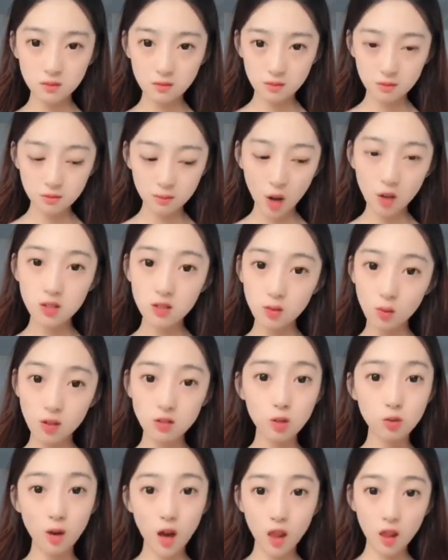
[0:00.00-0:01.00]
不好意思，我手
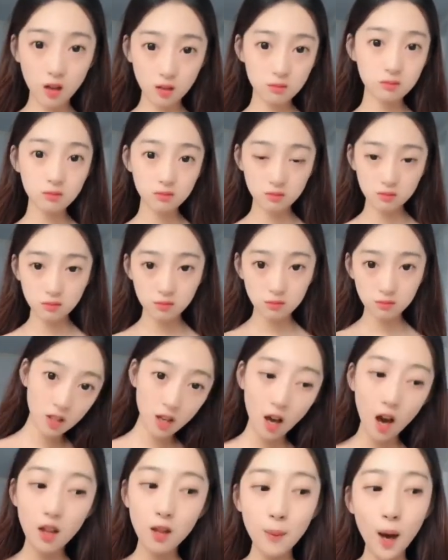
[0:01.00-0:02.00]
断了。那还有？
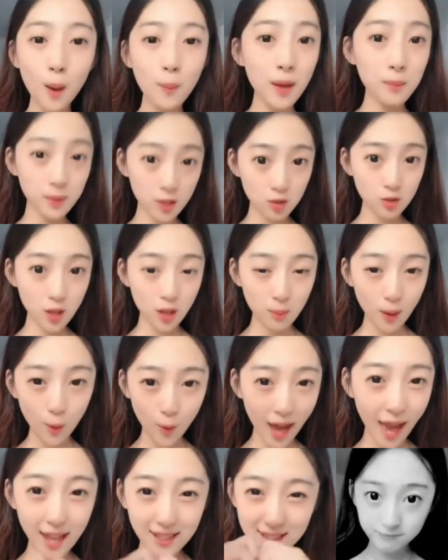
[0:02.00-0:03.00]
好了，宝贝，闭嘴吧，
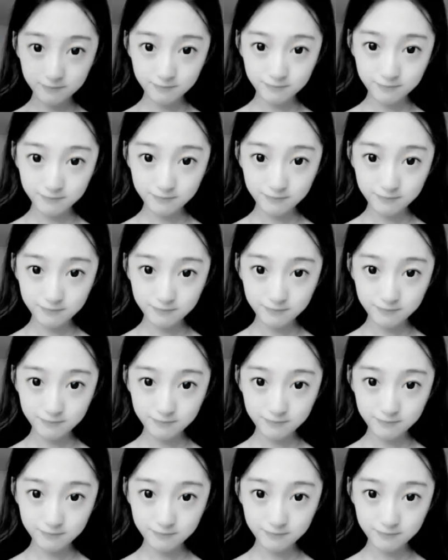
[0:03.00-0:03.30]
我爱你。